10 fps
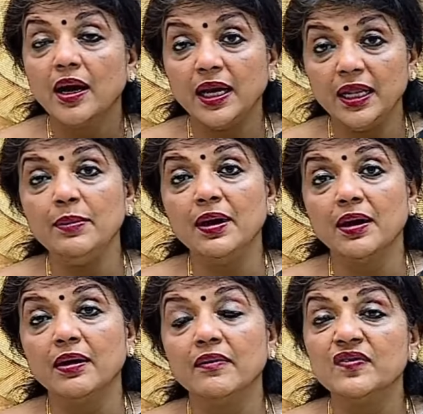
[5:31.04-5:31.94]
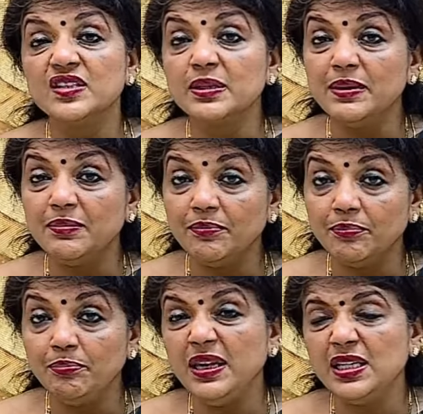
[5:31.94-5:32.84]
அனீமியா விட்டமின்
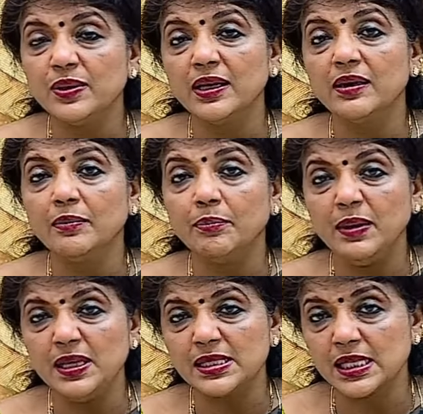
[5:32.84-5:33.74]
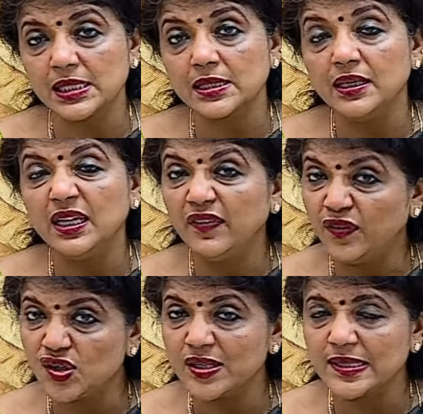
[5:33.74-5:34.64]
பி டுவெல் பி சிக்ஸ்
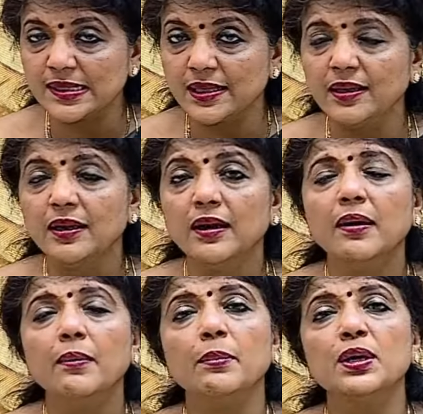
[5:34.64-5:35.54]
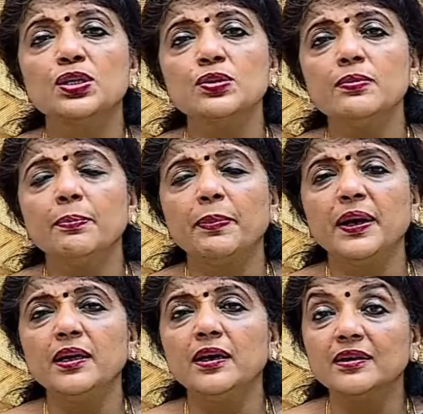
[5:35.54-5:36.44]
டெஃபிஷியன்சி மற்றும்
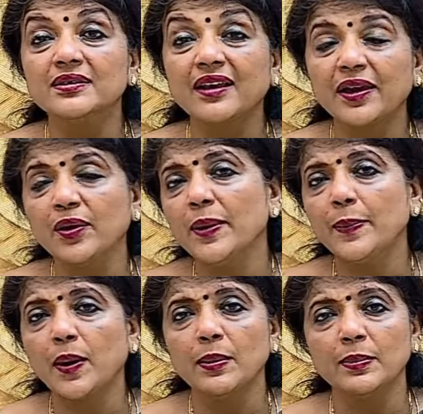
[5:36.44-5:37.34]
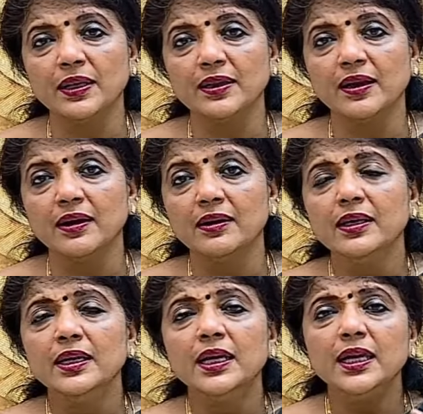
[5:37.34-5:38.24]
பெண்களுக்கு தைராய்டு ப்ராப்ளம் இருந்தால்
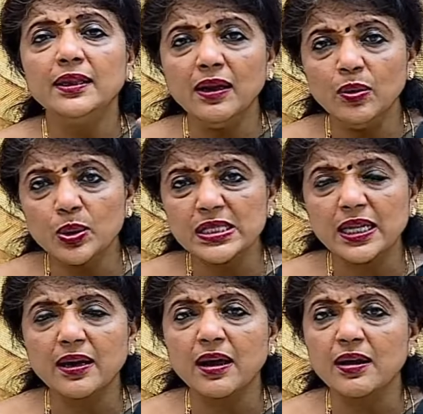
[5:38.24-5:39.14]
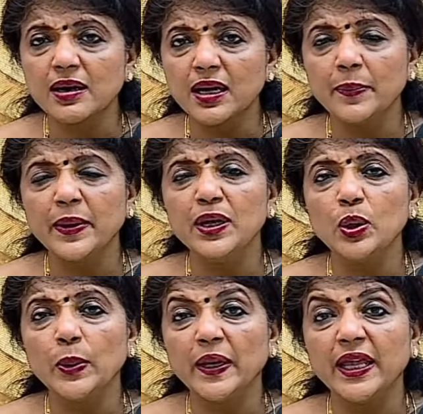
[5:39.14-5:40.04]
இதெல்லாம் ஒரு சில காரணங்களில் பெண்
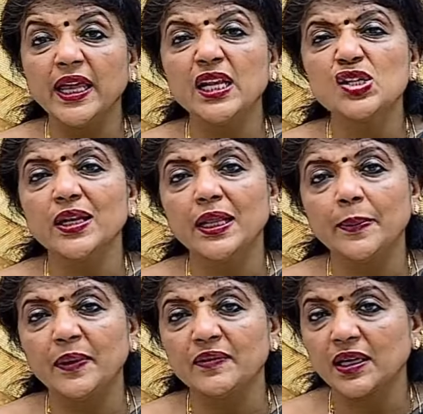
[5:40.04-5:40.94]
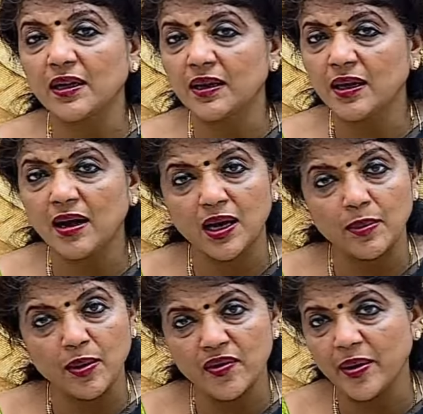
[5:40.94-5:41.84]
உறுப்பில் எரிச்சல் ஏற்படுவதற்கான
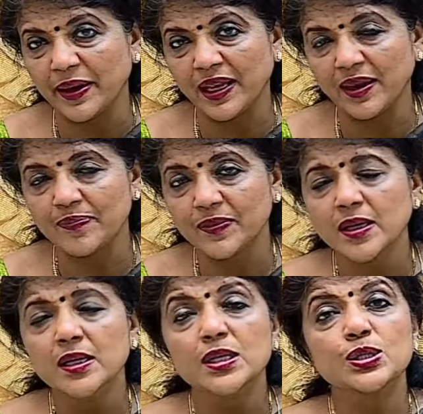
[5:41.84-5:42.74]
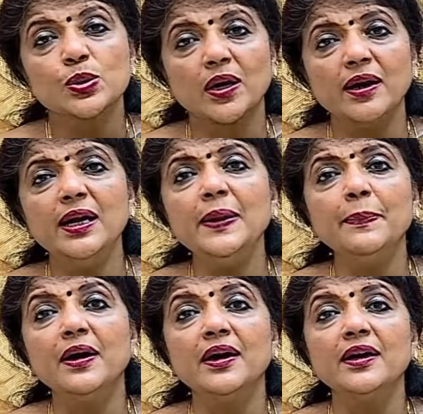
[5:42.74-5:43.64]
காரணமாகவும் அமையலாம் ஸோ
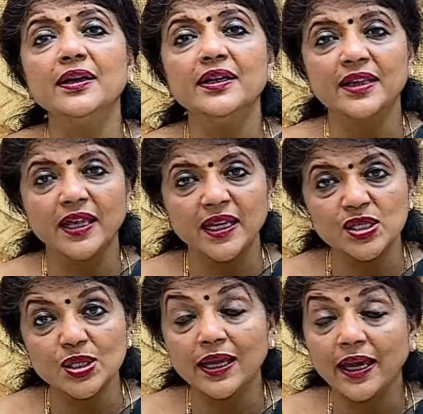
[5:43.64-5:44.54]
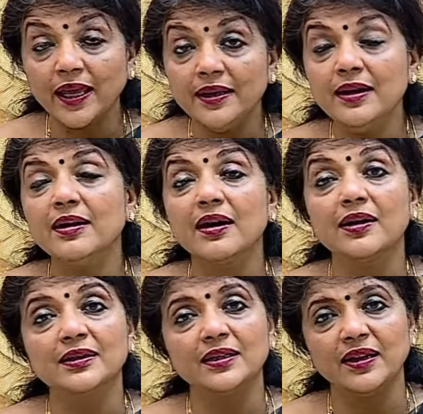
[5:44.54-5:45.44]
கண்டிப்பாக இந்த எரிச்சல் என்ன
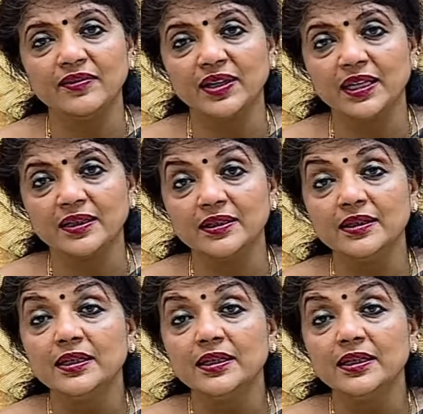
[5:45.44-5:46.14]
காரணத்தினால் வருகிறது